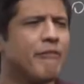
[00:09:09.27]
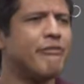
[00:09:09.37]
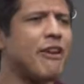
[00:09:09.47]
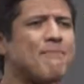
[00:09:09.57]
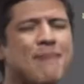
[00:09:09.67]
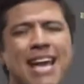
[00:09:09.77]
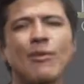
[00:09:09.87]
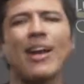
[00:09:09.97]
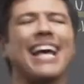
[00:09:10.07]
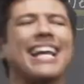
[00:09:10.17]

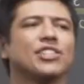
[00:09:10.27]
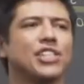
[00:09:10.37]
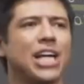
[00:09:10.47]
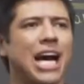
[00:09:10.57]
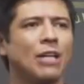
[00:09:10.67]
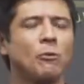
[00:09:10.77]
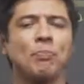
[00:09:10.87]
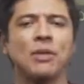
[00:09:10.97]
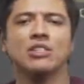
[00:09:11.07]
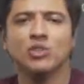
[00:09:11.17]
vermelho alaranjado,
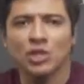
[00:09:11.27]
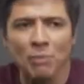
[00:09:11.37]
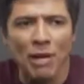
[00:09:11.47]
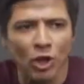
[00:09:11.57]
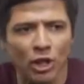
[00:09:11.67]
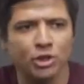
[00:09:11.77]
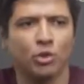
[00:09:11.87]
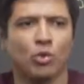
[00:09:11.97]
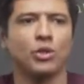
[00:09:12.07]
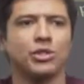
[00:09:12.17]
são as
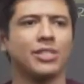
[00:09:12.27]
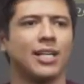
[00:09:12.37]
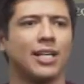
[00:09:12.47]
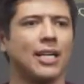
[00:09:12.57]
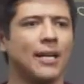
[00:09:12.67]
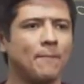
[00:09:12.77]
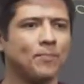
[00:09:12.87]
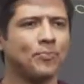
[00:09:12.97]
melhores cores, tá, galera?